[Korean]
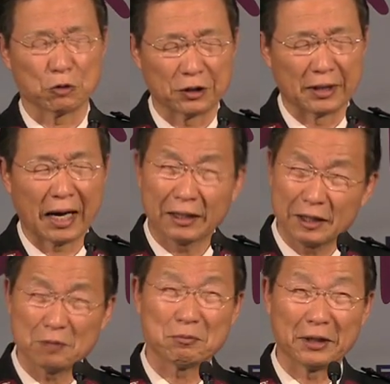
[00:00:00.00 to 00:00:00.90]
우리는
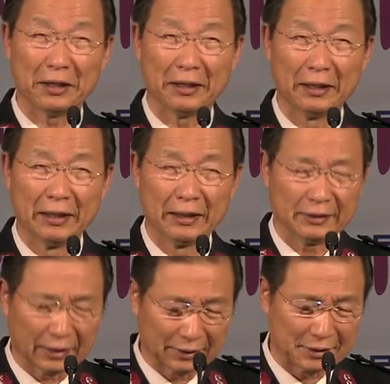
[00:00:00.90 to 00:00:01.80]
하나님께
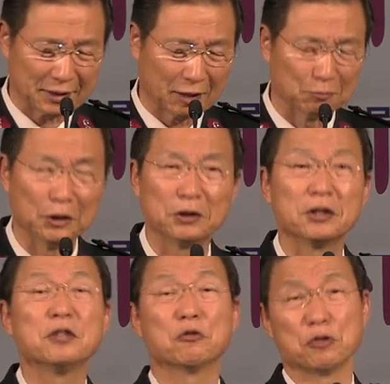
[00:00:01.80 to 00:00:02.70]
나의 삶을
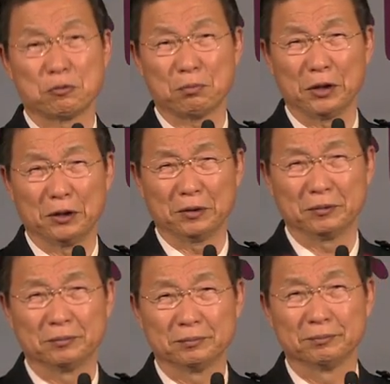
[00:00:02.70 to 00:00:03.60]
드리고 싶어요.
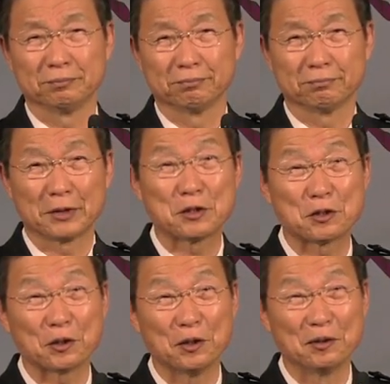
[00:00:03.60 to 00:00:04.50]

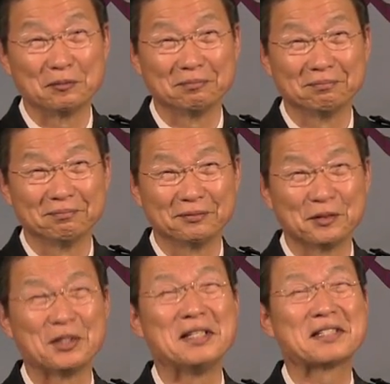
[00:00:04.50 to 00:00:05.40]
그렇죠?
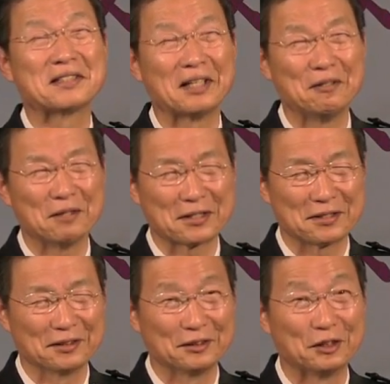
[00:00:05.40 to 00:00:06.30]
우리 이스라엘
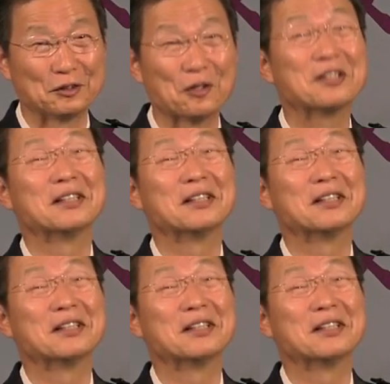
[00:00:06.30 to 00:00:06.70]
백성들도